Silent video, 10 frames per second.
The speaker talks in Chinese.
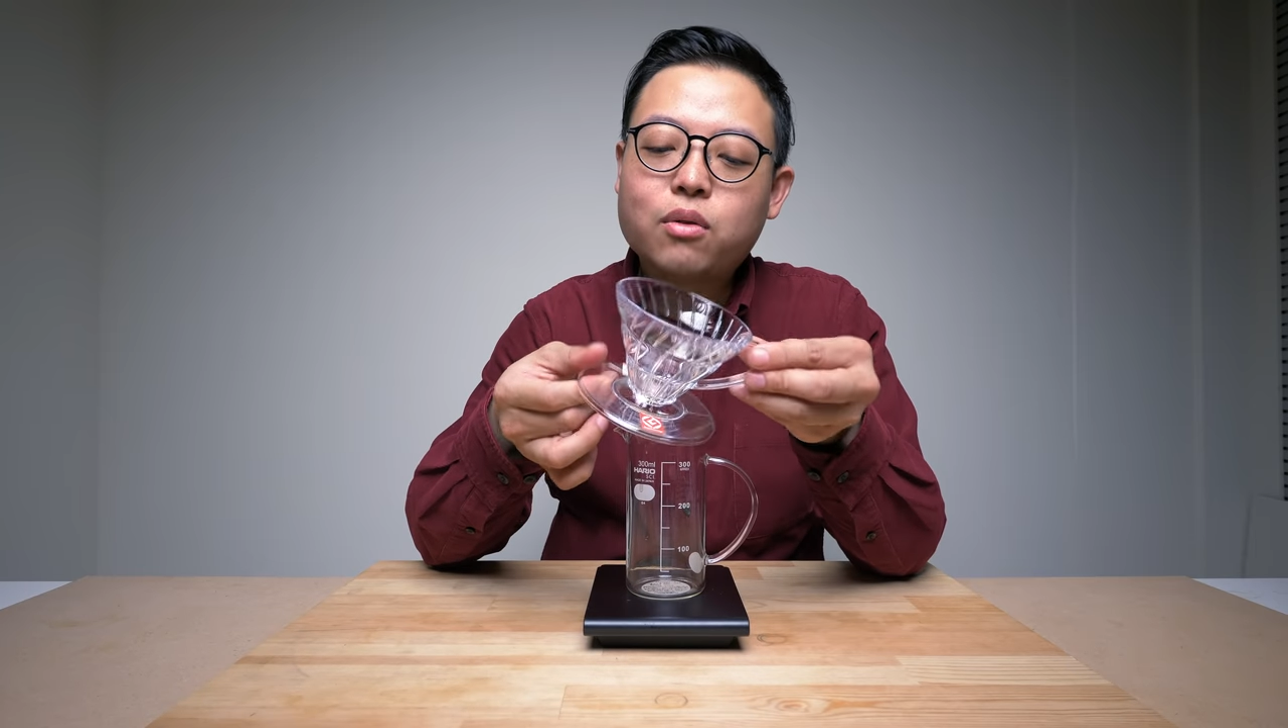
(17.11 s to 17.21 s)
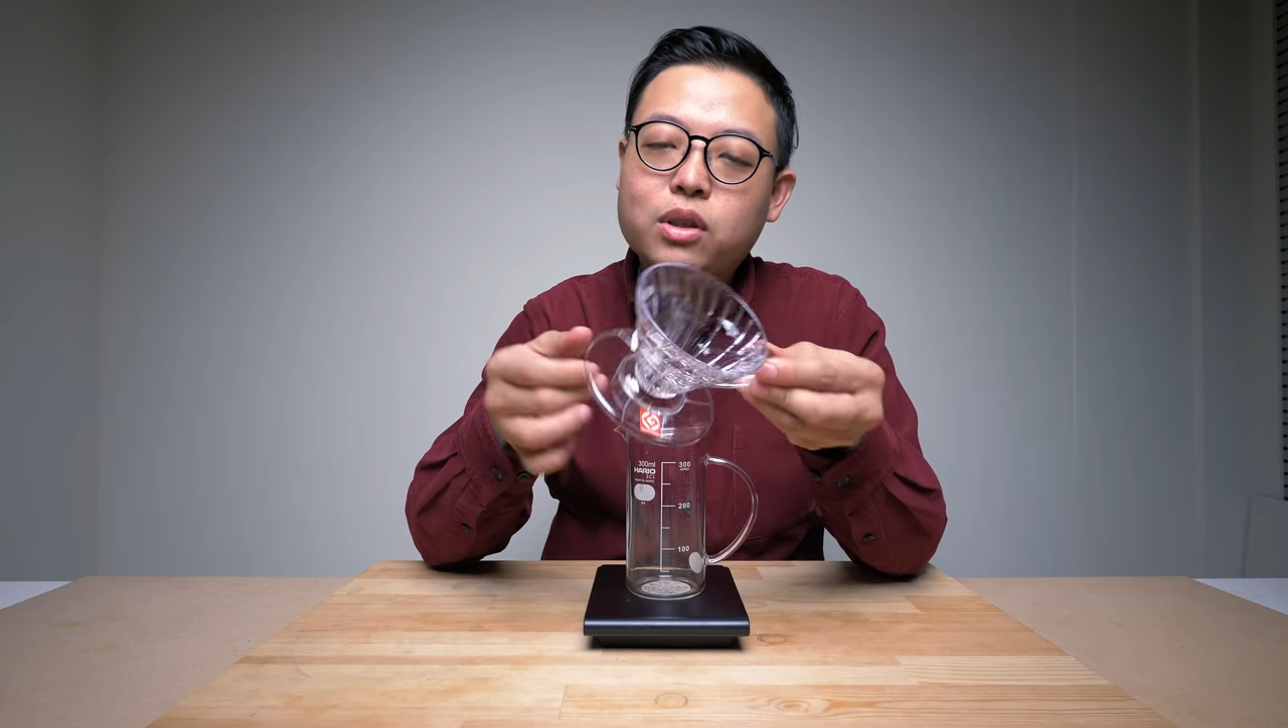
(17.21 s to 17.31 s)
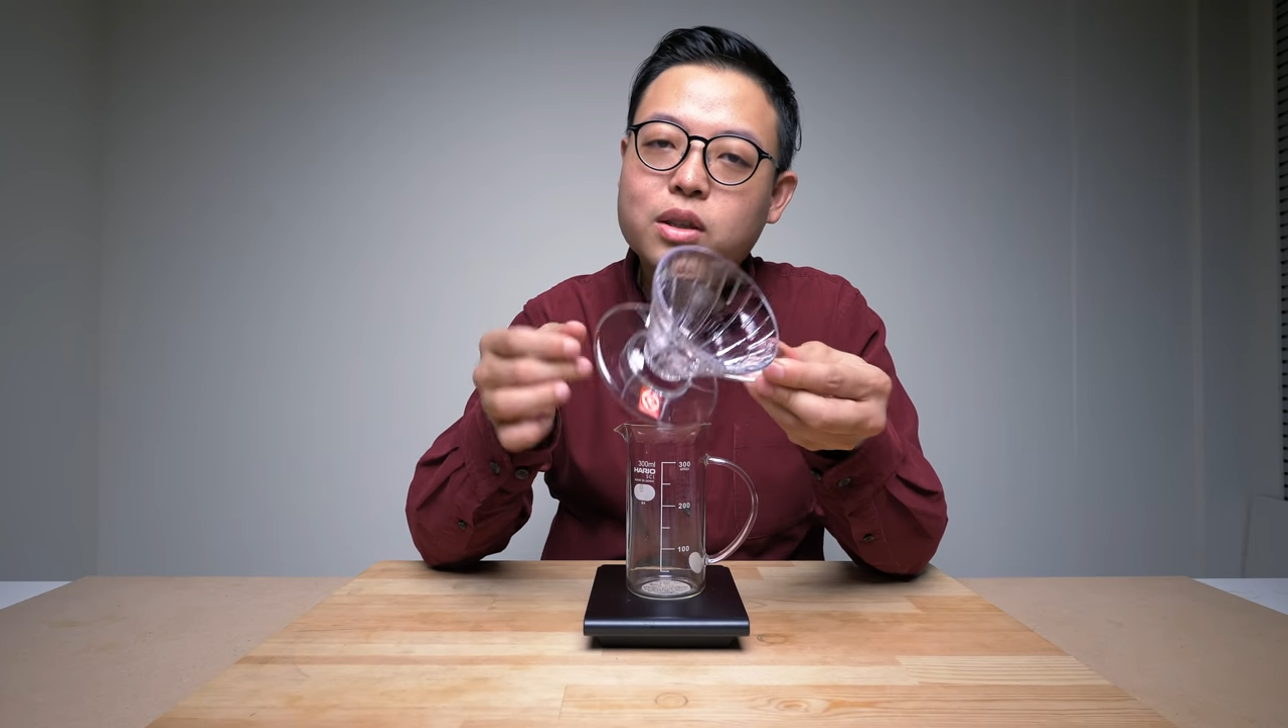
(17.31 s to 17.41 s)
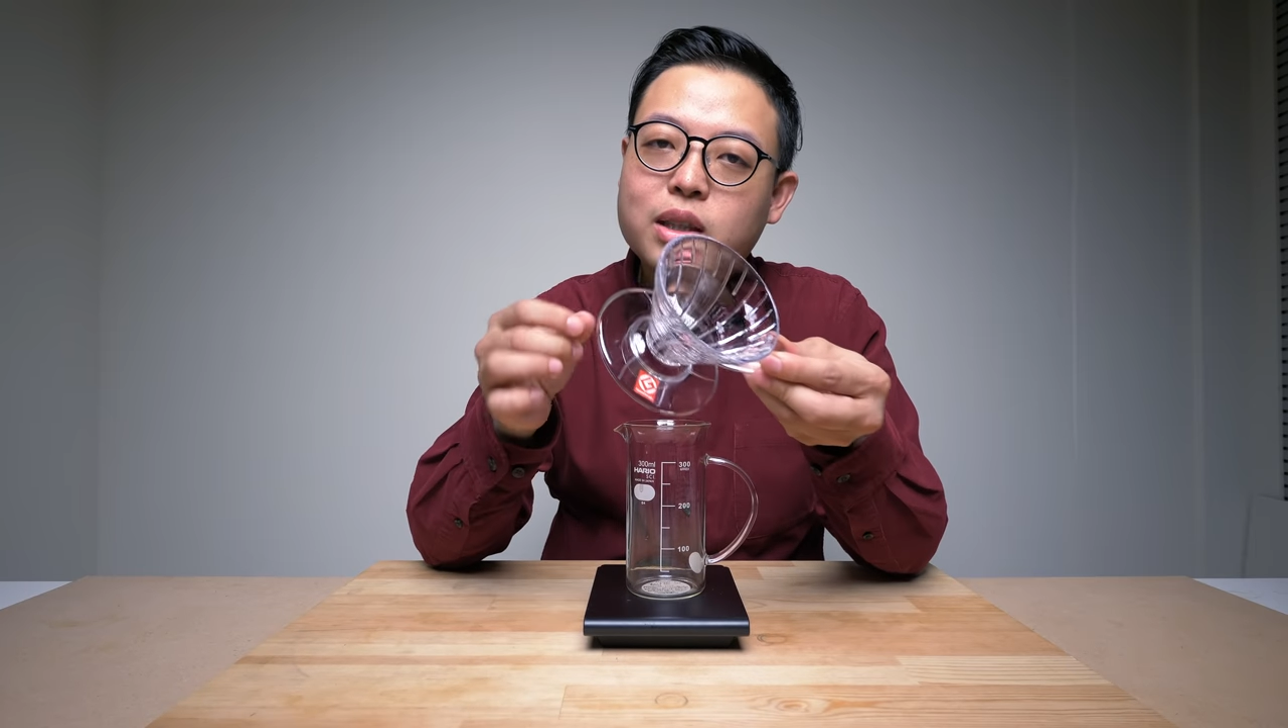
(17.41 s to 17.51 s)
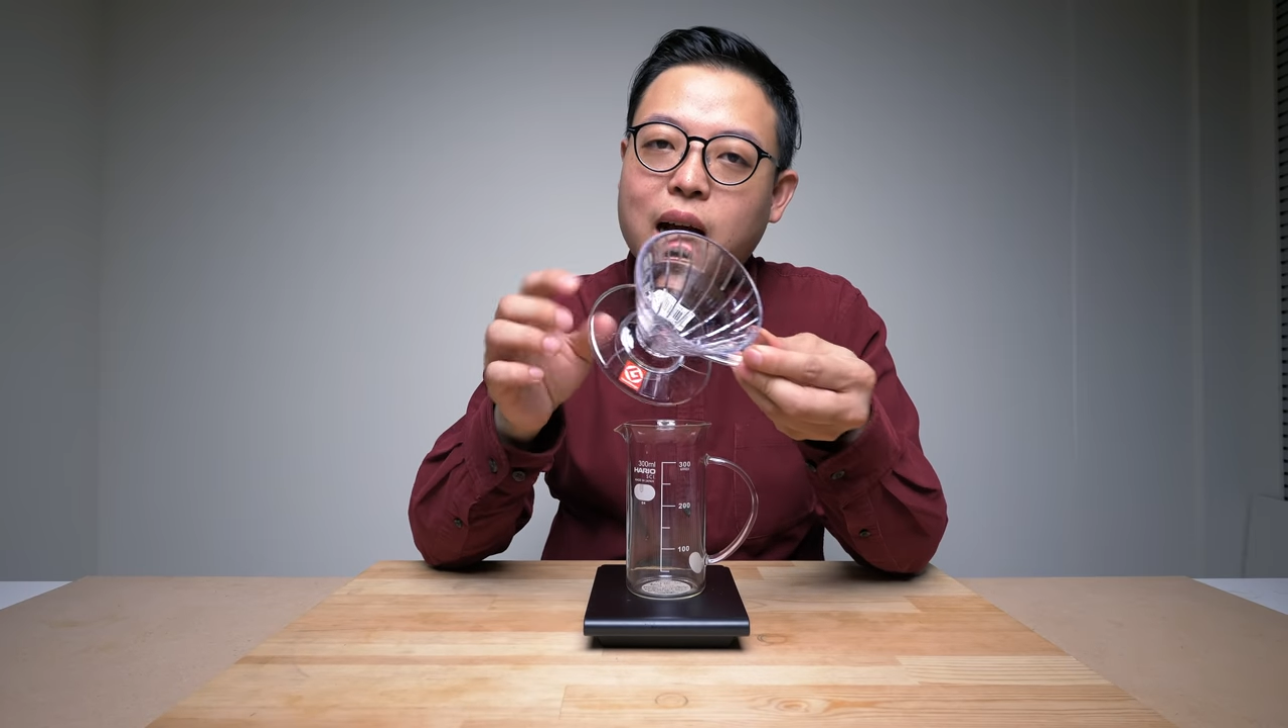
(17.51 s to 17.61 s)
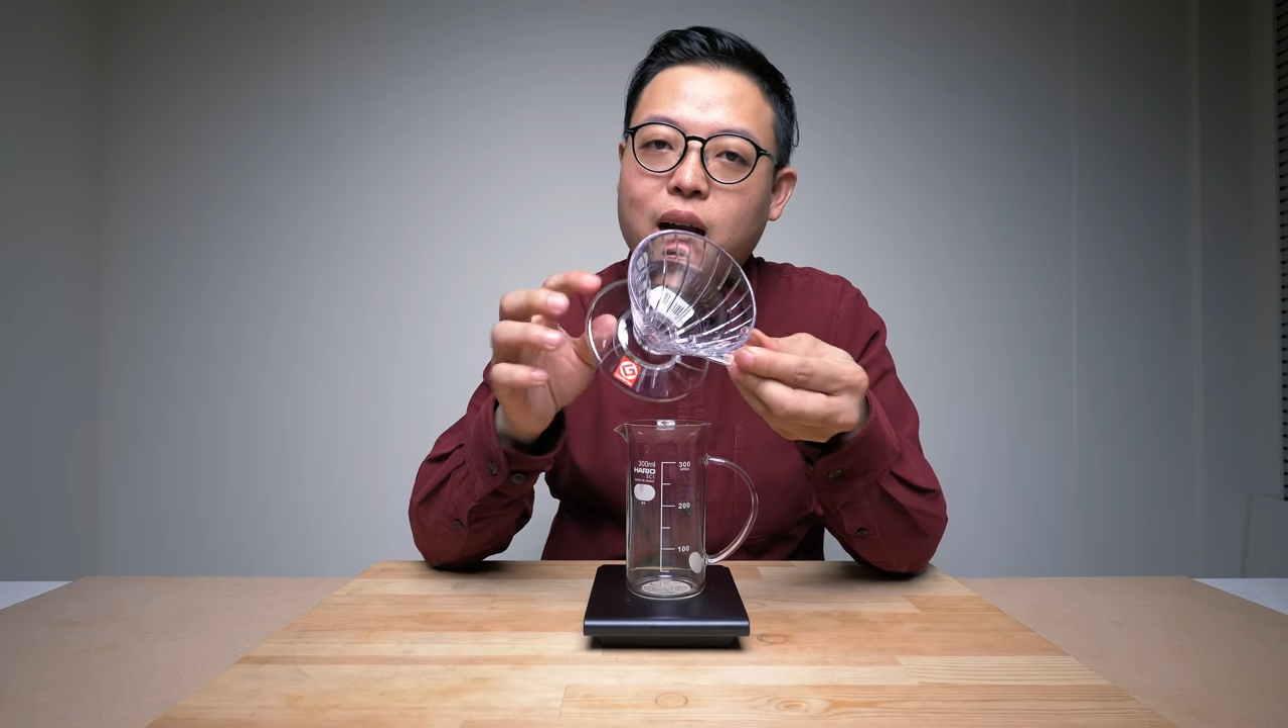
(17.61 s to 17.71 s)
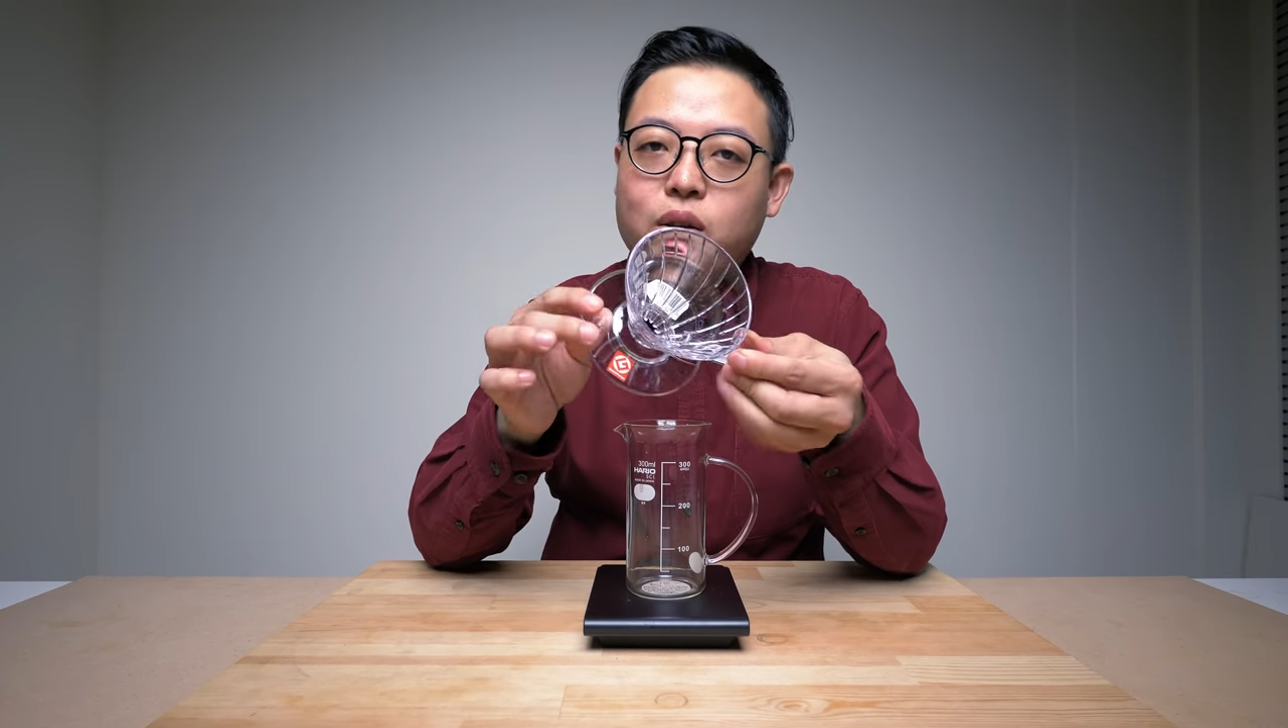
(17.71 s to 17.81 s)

因为其实像哈